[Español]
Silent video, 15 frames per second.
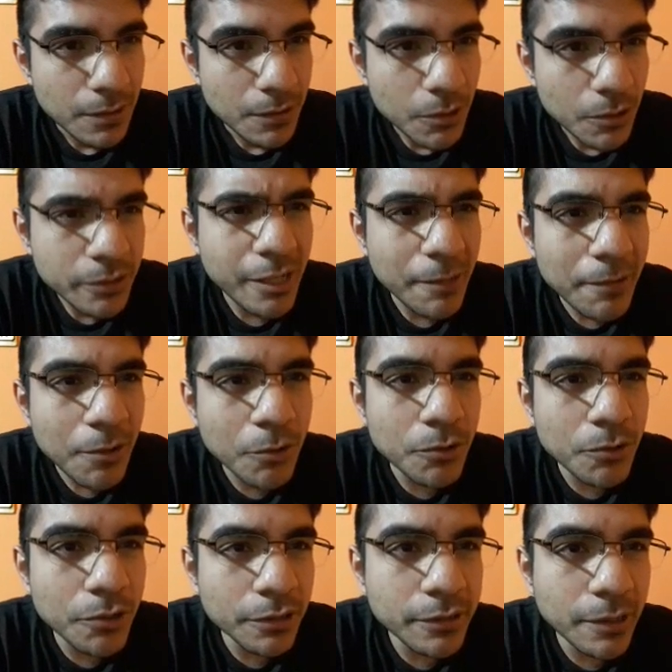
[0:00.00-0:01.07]
¿Otra vez con
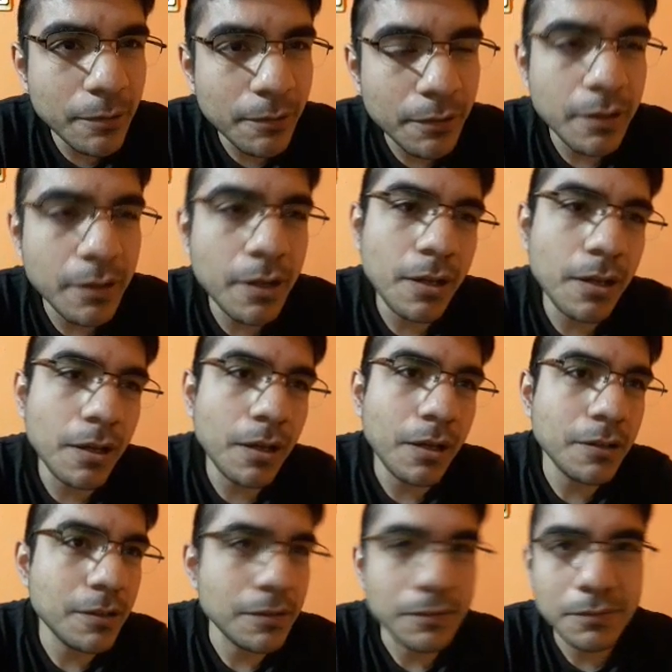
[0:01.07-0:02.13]
un Rocktabor. No,
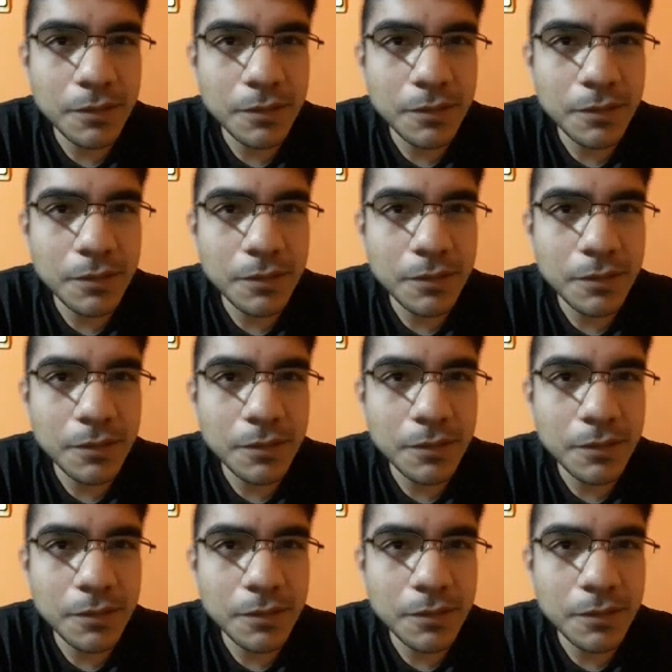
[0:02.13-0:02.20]
no.